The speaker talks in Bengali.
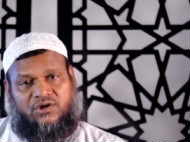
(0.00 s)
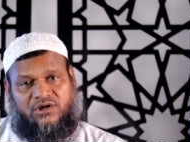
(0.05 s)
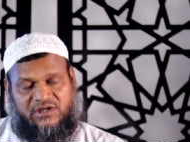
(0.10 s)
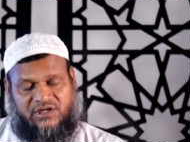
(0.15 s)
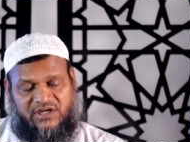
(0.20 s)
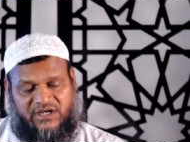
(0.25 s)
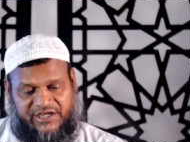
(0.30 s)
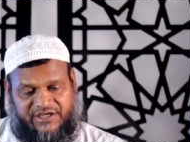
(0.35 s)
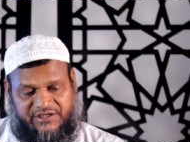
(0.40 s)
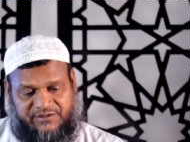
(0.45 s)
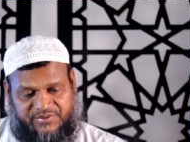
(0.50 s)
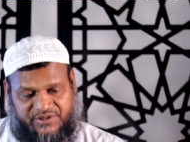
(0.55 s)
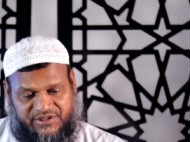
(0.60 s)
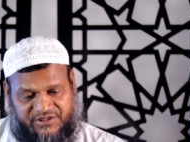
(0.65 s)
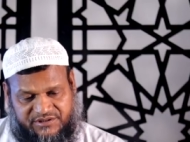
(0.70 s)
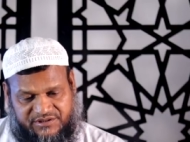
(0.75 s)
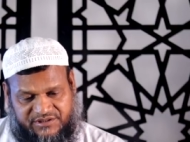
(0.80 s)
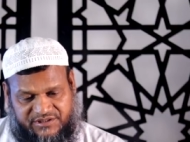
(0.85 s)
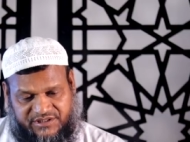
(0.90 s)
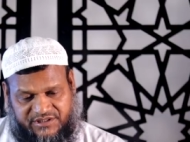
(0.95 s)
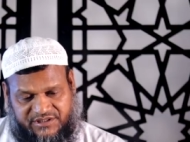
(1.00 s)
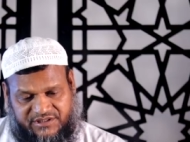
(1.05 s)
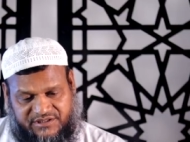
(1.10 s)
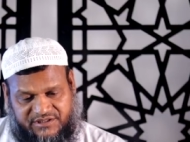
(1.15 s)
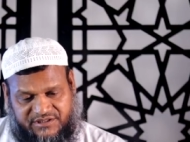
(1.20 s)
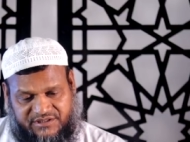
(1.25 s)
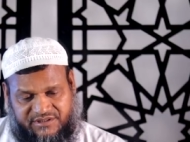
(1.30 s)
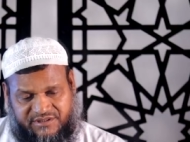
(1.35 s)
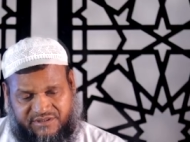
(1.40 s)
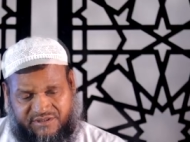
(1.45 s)
অনলাইন ভিত্তিক
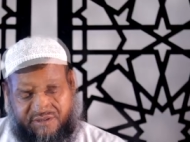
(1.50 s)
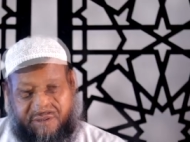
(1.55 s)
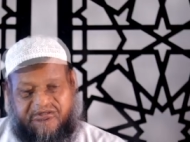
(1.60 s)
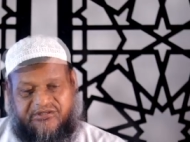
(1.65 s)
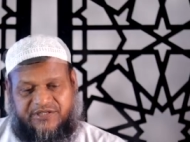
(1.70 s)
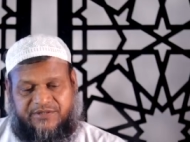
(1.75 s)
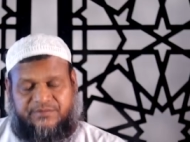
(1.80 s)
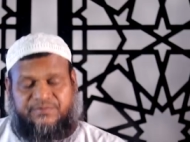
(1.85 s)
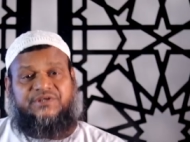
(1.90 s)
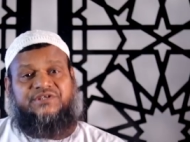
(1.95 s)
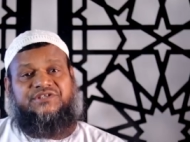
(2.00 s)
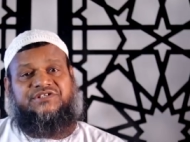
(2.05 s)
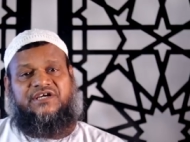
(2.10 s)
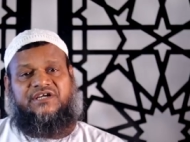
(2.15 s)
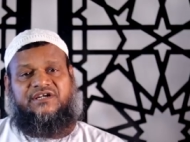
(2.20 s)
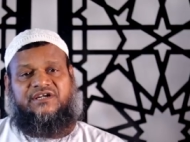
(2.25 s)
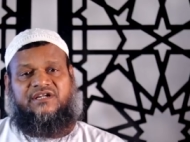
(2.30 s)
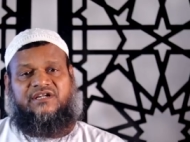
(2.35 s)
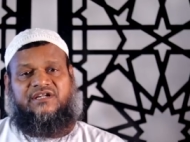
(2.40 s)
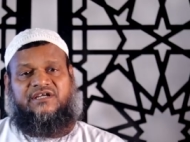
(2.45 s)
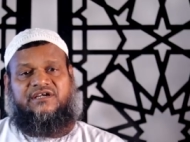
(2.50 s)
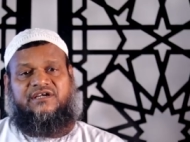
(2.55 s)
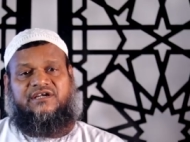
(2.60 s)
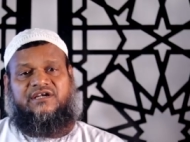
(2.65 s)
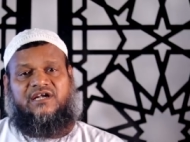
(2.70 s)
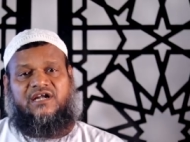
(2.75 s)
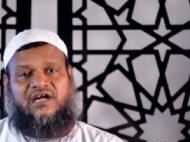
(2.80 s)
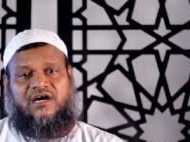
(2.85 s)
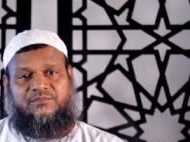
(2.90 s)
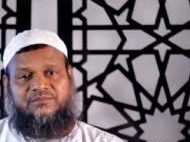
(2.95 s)
টিভি চ্যানেলের
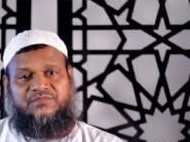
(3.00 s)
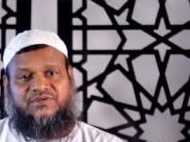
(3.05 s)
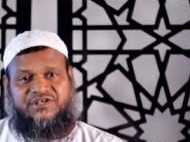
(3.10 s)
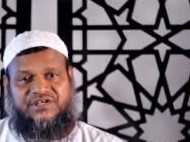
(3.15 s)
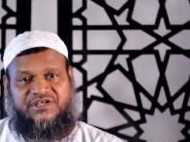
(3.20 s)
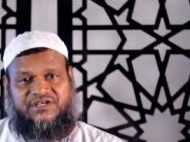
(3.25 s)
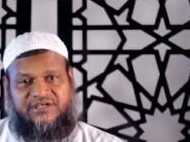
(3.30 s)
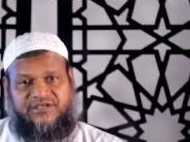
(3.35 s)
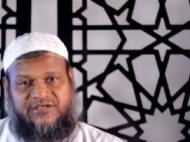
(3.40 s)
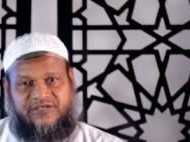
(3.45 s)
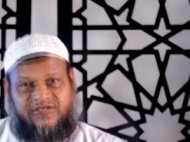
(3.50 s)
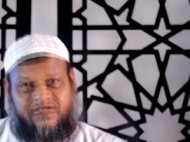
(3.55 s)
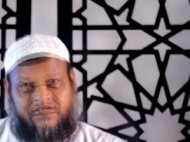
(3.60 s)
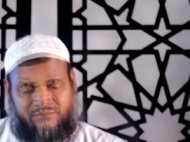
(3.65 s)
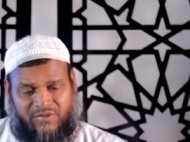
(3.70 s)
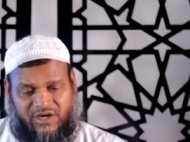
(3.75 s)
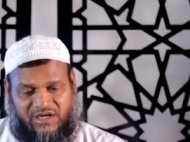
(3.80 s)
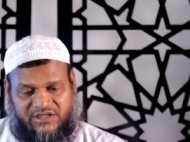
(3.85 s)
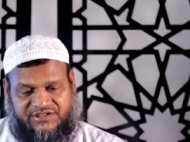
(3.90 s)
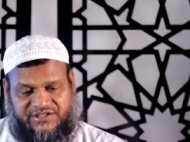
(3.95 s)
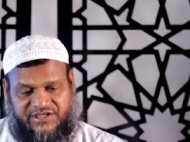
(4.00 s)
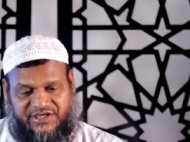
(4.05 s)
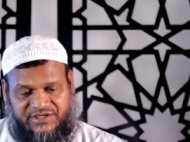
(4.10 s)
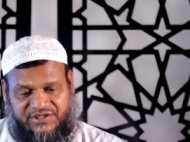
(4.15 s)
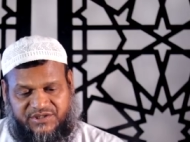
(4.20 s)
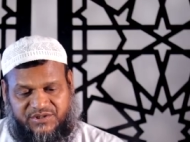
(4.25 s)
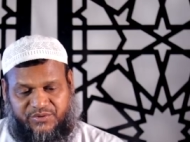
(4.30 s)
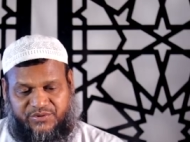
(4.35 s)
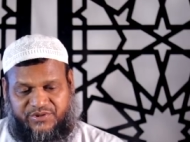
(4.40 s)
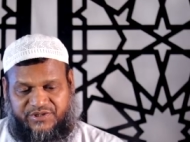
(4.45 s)
নামটি
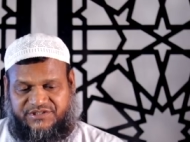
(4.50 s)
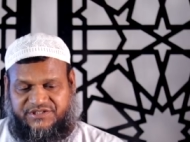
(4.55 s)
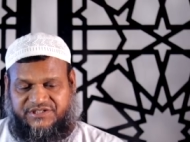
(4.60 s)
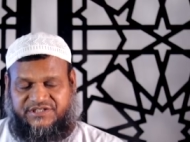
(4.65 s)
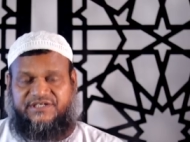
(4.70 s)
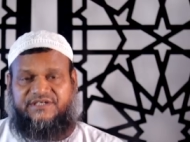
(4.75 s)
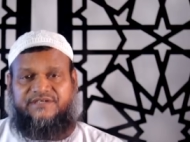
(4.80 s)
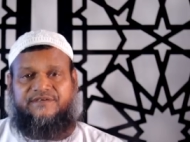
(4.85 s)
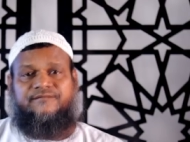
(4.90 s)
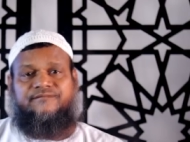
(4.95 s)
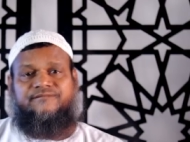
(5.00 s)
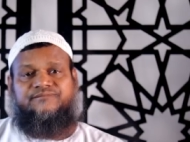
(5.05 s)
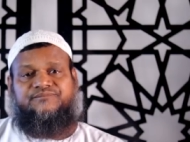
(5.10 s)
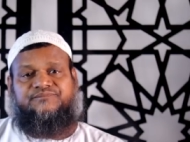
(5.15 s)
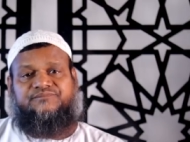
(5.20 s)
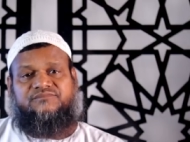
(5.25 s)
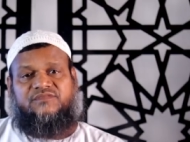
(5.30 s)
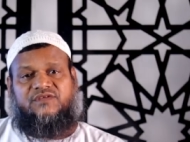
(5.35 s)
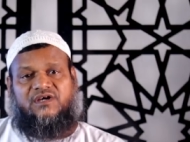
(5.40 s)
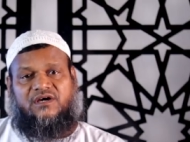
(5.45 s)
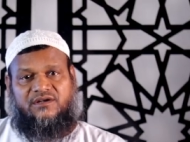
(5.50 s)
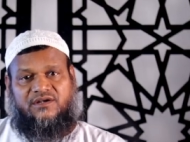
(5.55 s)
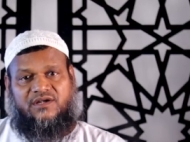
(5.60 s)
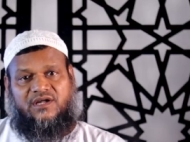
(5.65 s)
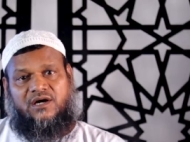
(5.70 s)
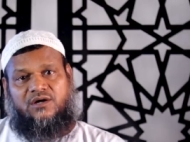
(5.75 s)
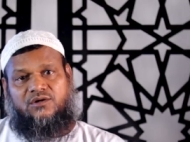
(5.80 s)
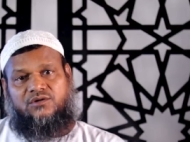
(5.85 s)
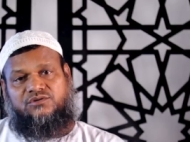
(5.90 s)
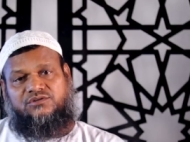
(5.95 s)
বাছাই করেছি
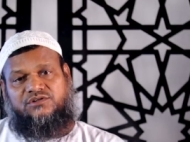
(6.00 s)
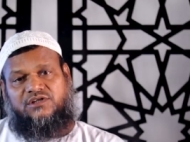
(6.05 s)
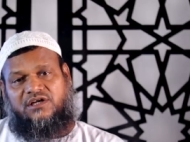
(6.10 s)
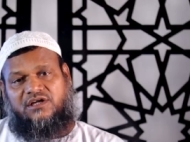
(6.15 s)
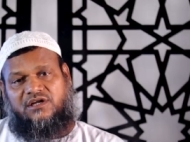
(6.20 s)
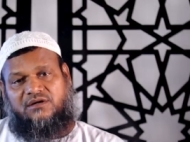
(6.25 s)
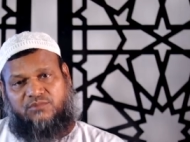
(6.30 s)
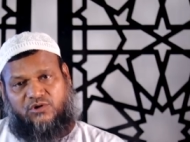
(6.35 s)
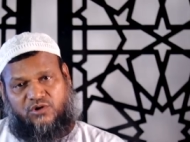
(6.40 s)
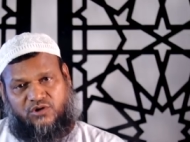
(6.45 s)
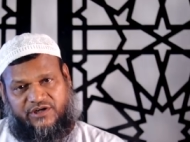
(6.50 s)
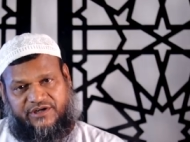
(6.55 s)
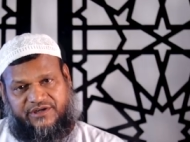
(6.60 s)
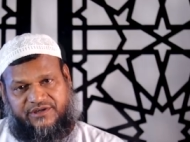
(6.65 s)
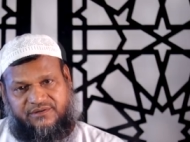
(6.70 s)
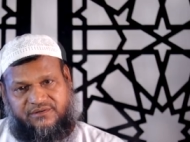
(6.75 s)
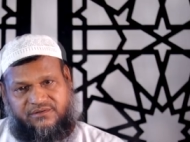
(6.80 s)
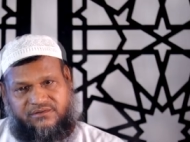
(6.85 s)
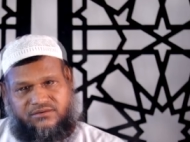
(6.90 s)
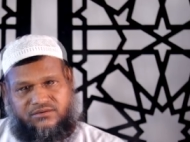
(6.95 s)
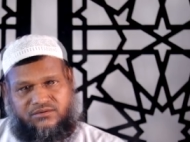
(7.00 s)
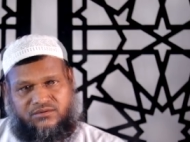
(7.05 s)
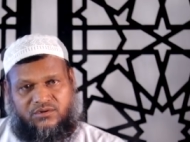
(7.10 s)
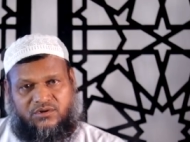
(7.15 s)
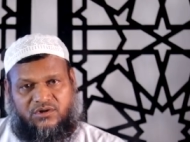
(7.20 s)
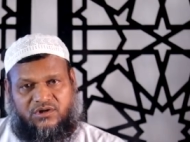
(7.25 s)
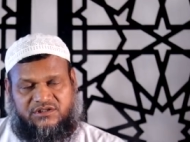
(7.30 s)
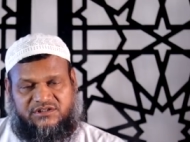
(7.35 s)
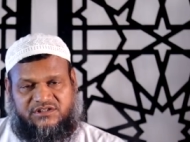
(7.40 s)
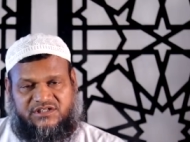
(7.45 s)
আল্লাহ তালা বলেন
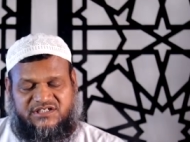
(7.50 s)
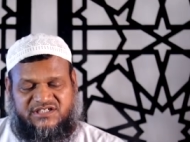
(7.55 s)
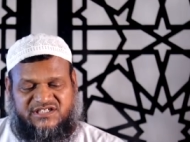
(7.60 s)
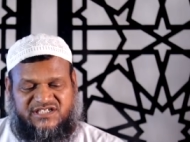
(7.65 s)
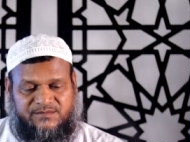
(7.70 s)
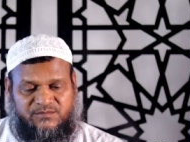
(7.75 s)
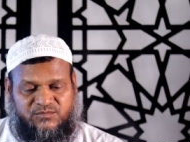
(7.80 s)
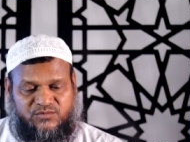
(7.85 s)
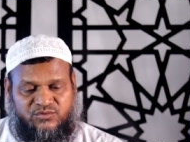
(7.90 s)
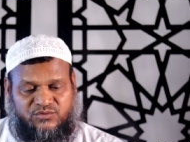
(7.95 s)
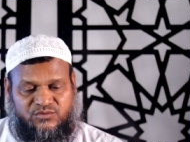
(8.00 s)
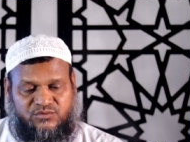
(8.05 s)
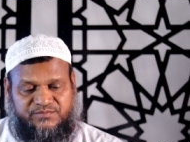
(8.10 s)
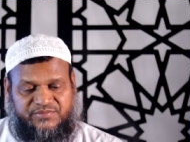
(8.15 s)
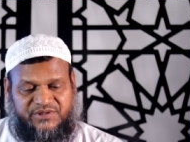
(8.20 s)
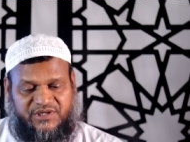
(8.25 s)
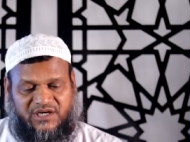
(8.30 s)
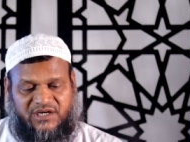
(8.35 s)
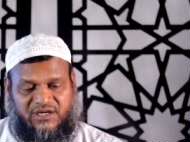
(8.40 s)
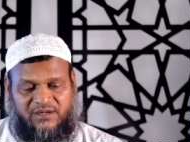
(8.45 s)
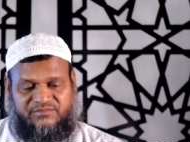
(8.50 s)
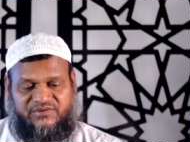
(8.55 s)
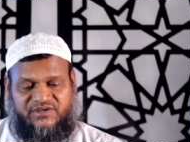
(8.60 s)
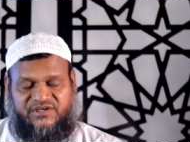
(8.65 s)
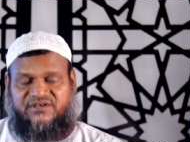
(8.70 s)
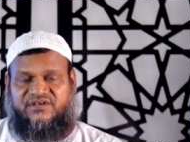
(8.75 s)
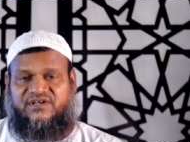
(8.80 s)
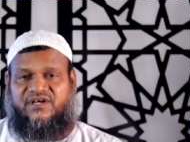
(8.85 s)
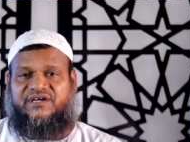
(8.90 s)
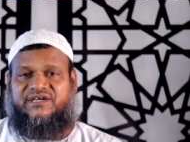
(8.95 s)
ও আতাসিমু
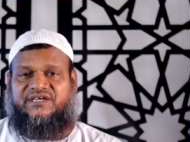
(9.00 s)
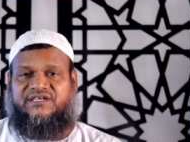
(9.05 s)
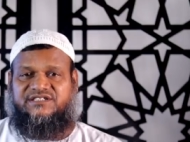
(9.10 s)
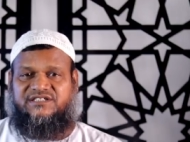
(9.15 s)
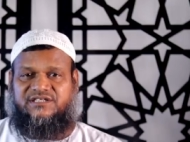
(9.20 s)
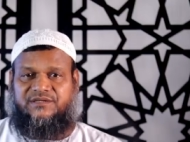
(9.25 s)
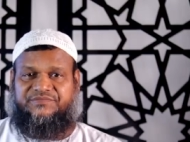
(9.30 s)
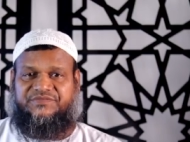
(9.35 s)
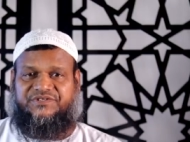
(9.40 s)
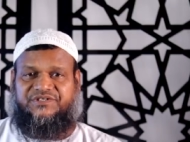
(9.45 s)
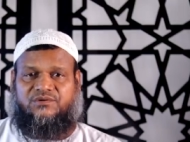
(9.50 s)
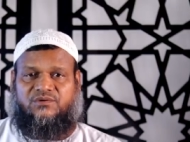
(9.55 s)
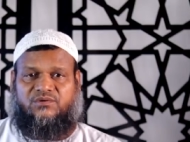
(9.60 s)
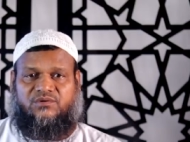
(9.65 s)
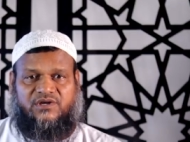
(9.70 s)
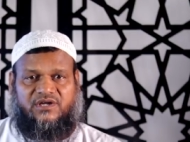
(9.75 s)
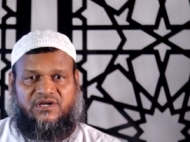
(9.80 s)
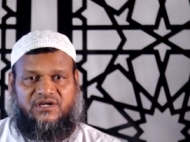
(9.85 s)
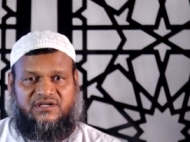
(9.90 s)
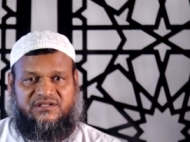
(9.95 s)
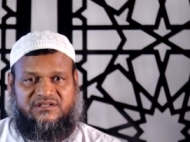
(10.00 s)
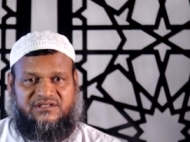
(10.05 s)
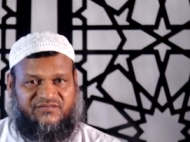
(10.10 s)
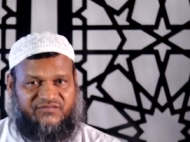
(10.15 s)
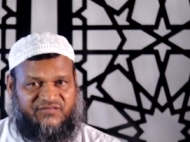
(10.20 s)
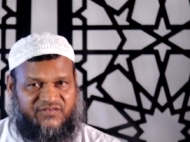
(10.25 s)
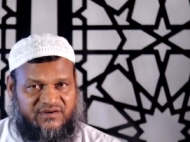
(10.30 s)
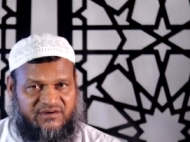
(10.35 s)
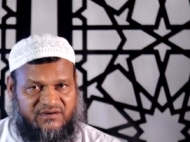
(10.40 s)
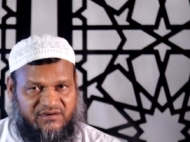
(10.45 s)
বিহাবলিল্লাহি জামিওয়ালা
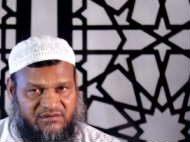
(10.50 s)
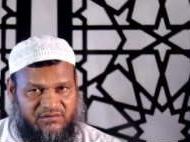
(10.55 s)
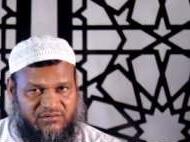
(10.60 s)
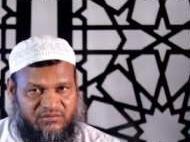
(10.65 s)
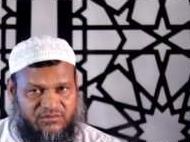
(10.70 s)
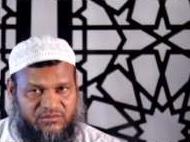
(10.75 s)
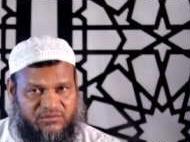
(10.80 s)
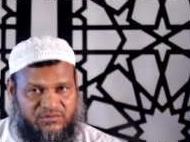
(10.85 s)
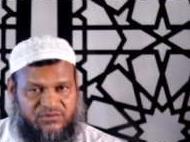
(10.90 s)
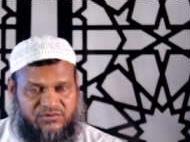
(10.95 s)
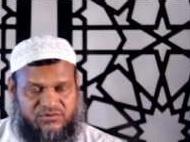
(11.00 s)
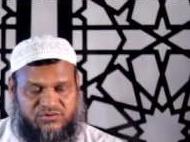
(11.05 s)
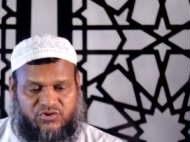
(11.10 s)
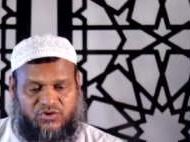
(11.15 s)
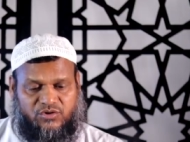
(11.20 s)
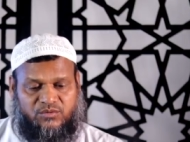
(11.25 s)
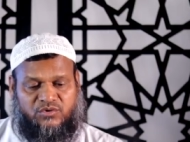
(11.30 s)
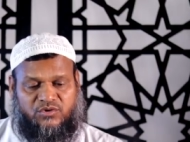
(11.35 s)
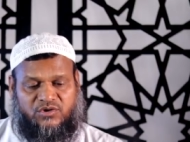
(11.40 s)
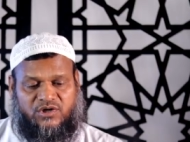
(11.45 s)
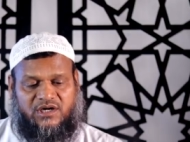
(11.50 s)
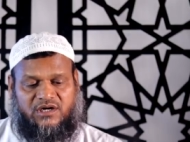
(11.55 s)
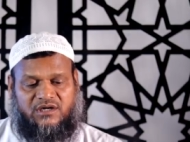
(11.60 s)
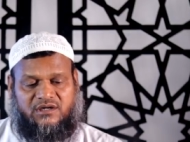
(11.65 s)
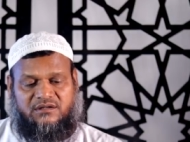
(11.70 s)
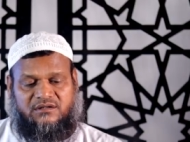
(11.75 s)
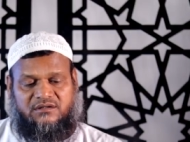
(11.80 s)
তাফাররাকু তোমরা